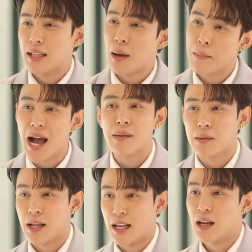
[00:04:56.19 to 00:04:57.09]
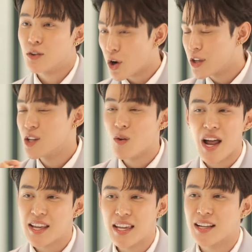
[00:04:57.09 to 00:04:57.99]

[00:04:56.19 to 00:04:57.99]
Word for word: ทำภาพทำอะไรนะ เขาดออิ่งวาดเอ